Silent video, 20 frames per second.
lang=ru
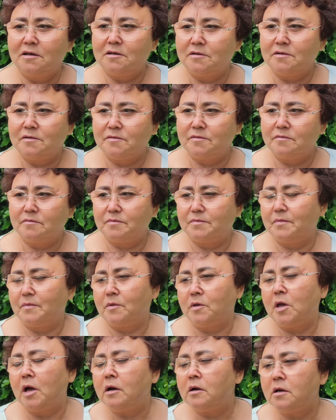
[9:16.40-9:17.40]
э,
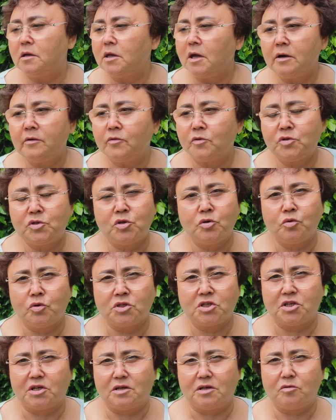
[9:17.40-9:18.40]
я, я говорю,
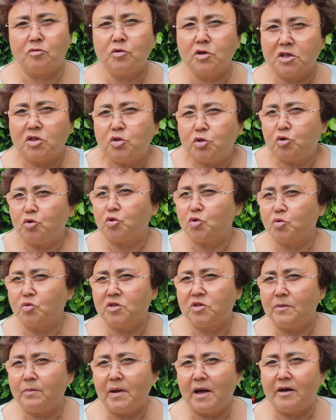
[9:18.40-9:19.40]
Сережа, он говорит, еще
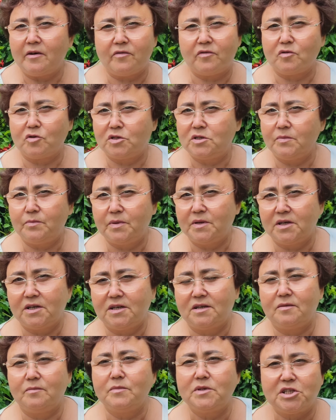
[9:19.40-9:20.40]
что у тебя вроде
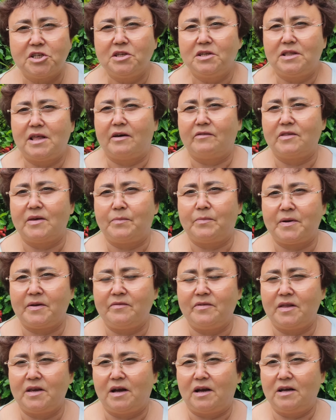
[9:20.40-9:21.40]
бы, мы же недавно
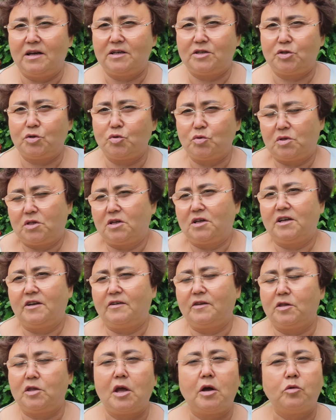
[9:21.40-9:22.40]
проверяли, что-то
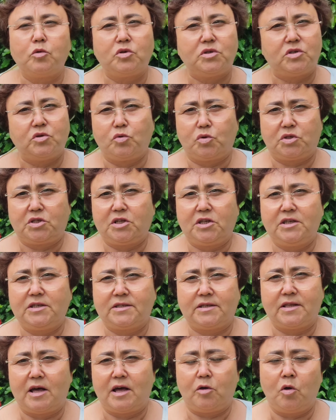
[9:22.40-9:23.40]
говорит. Я говорю, Сережа,
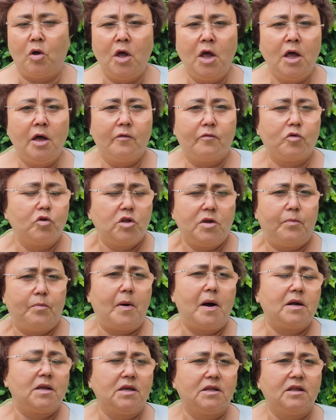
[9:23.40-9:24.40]
не знаю,
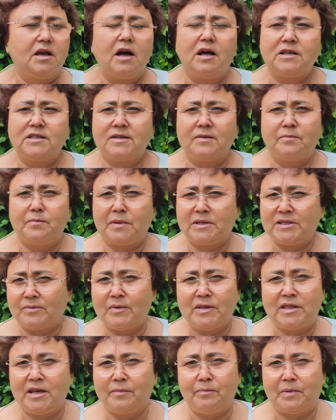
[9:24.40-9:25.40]
вроде пахнет газом,
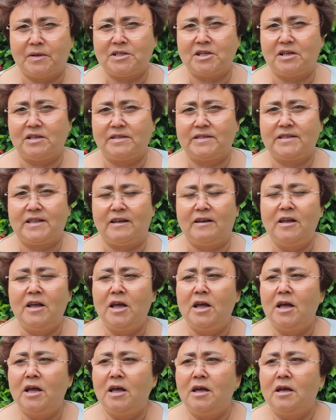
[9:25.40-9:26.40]
посмотри, пожалуйста.